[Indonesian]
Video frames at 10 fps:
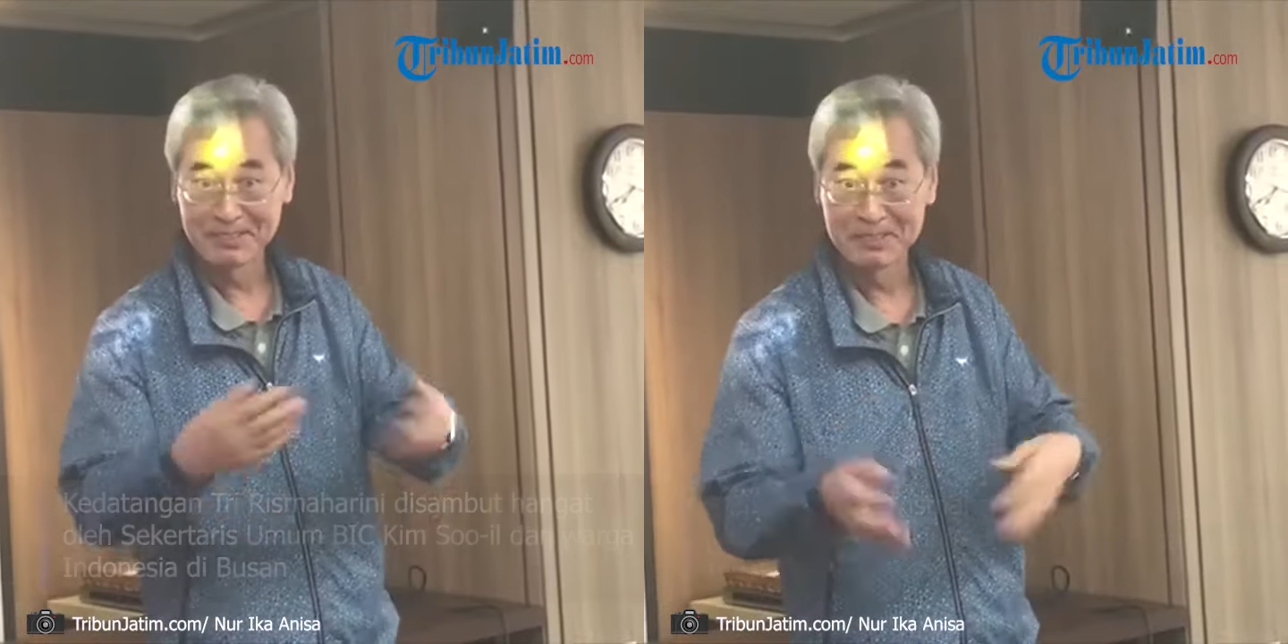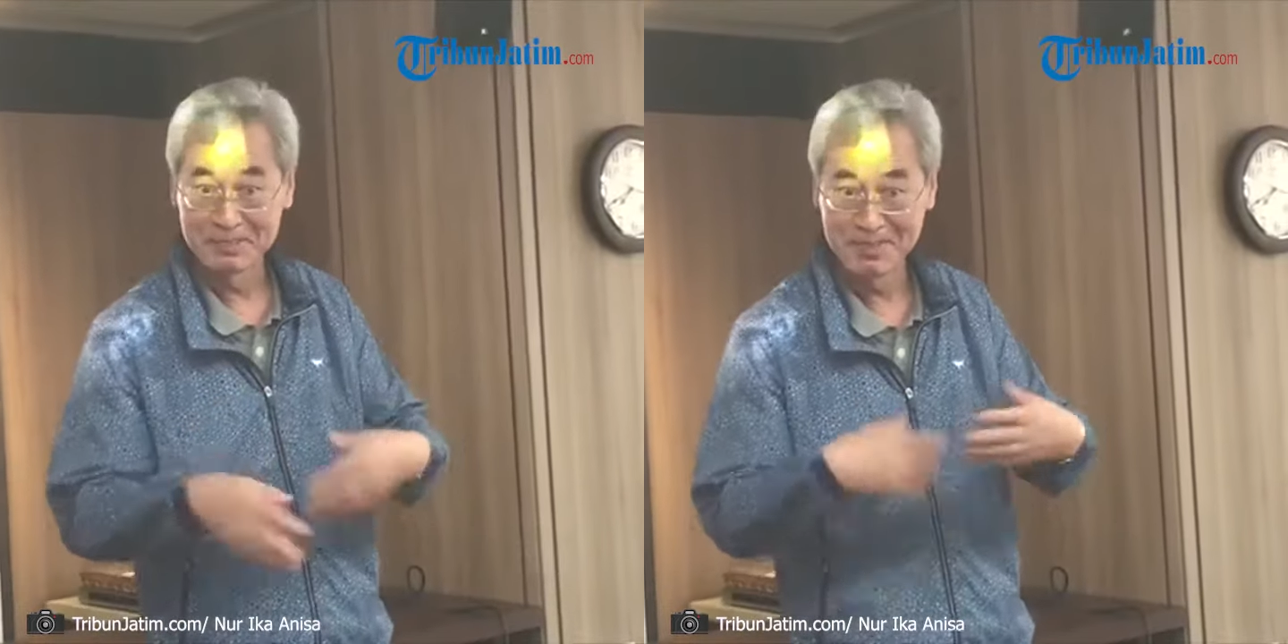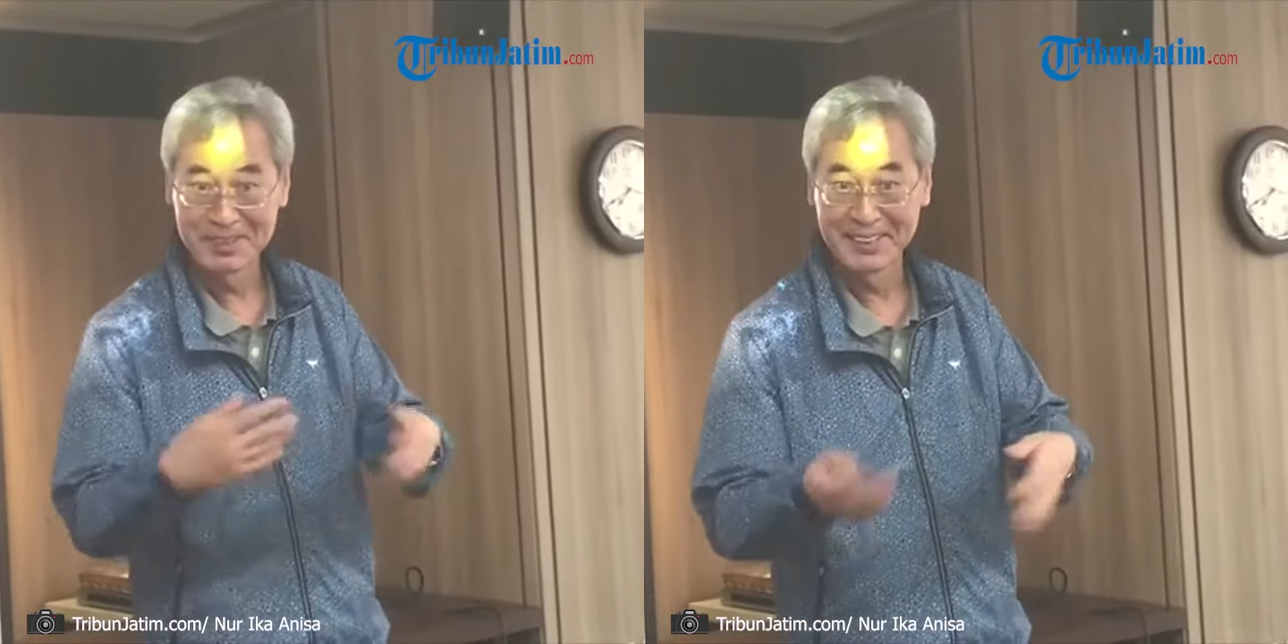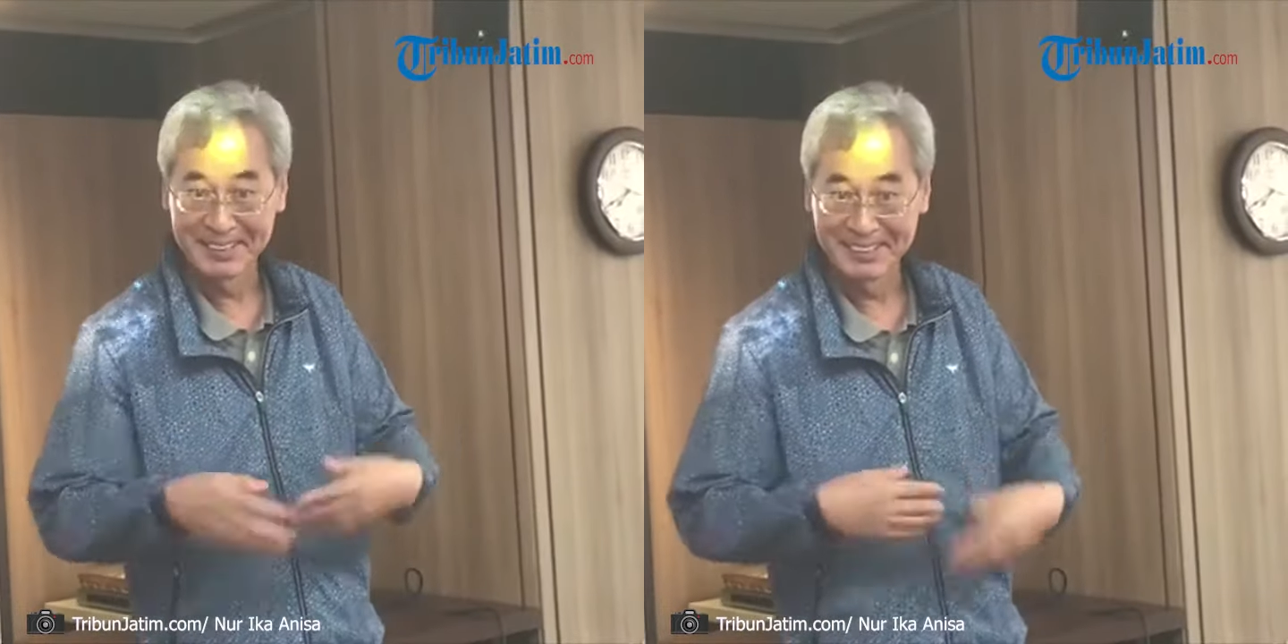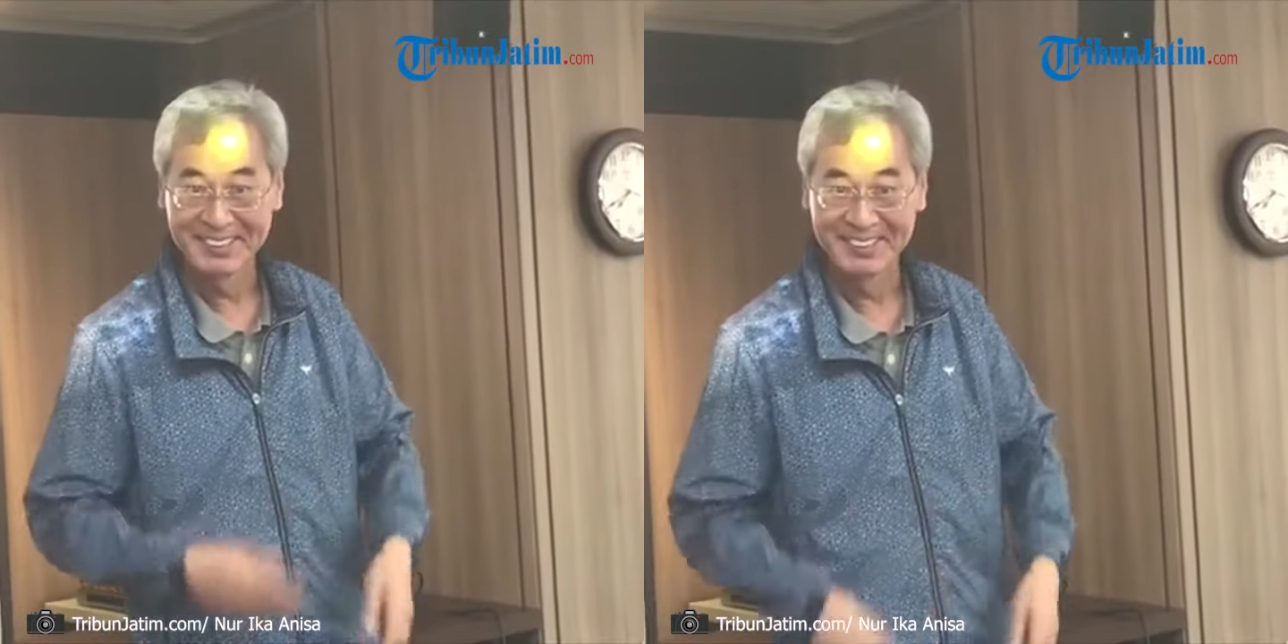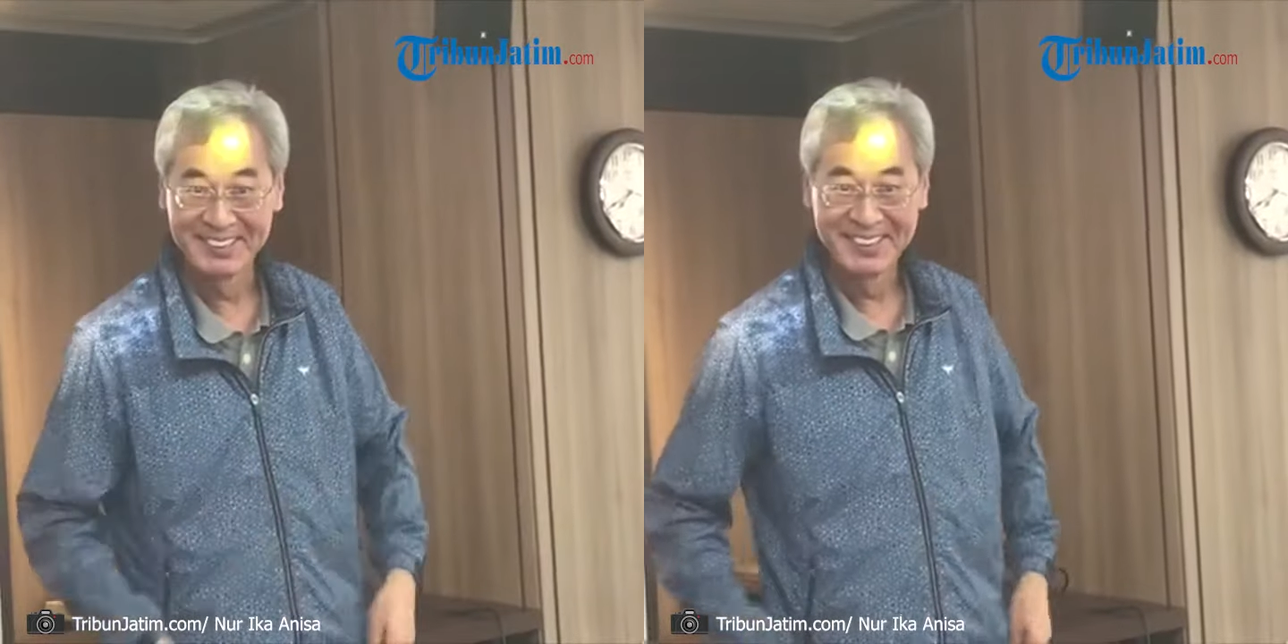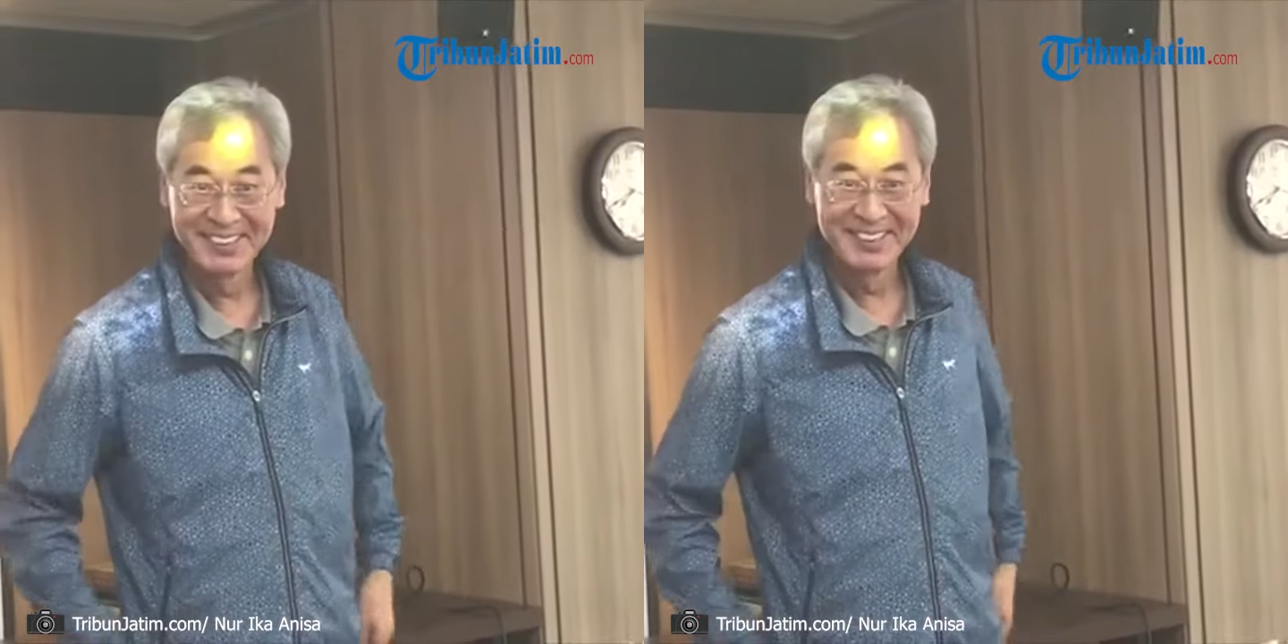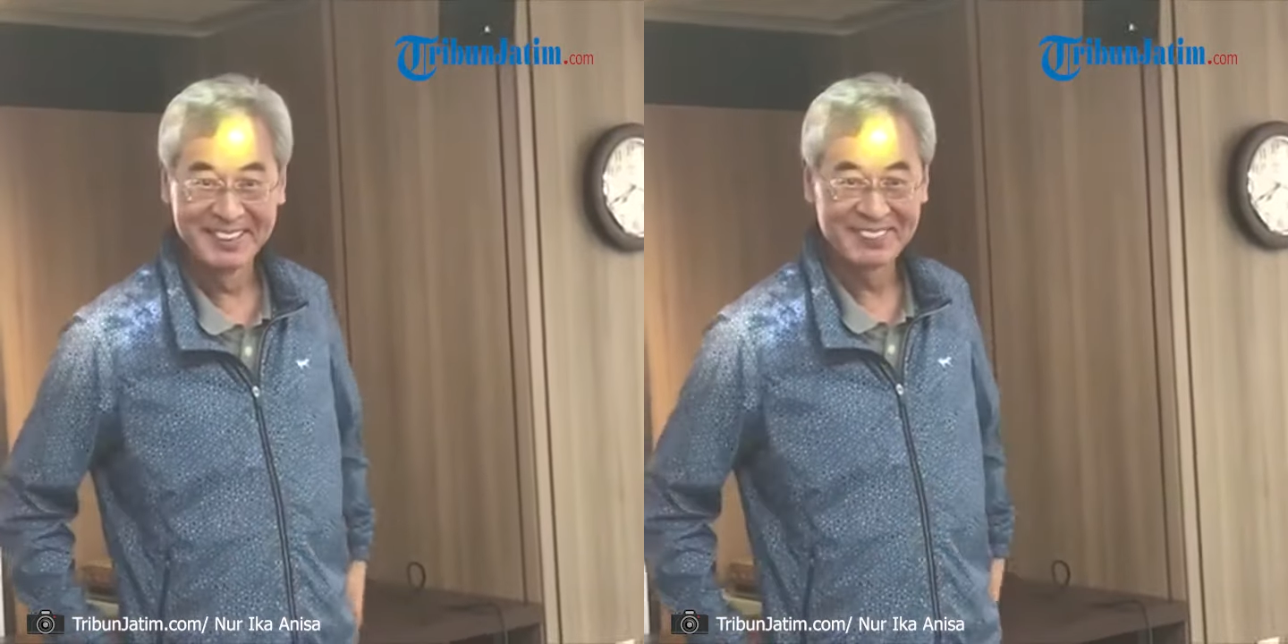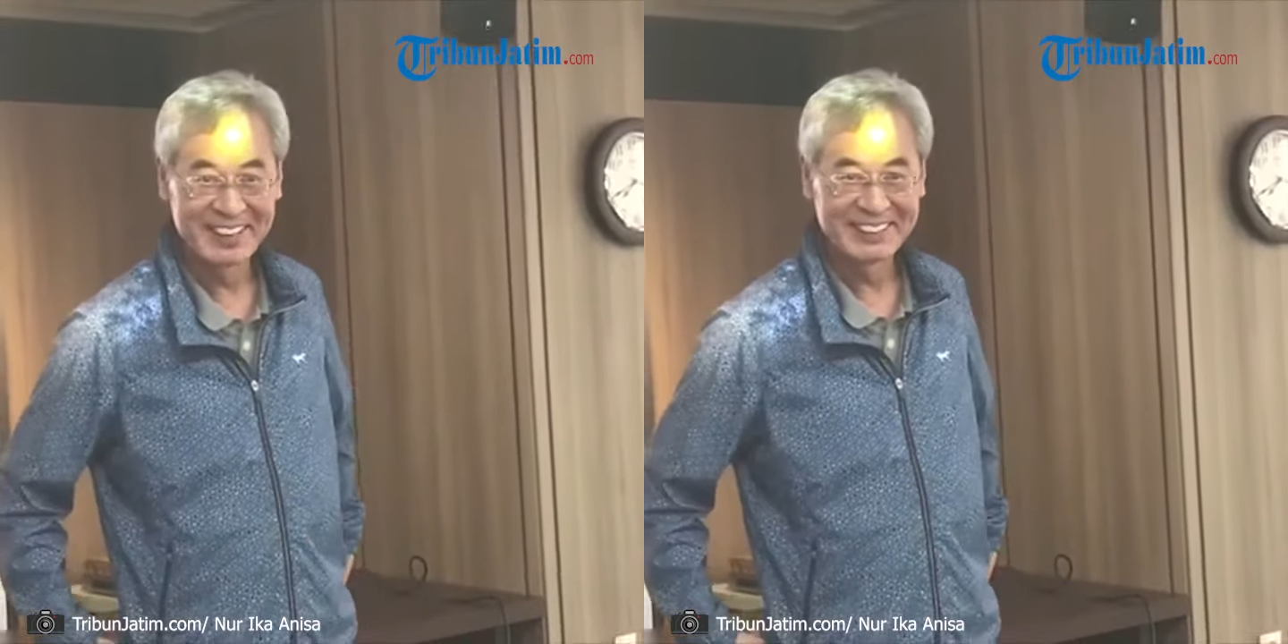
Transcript: sumber itu oh,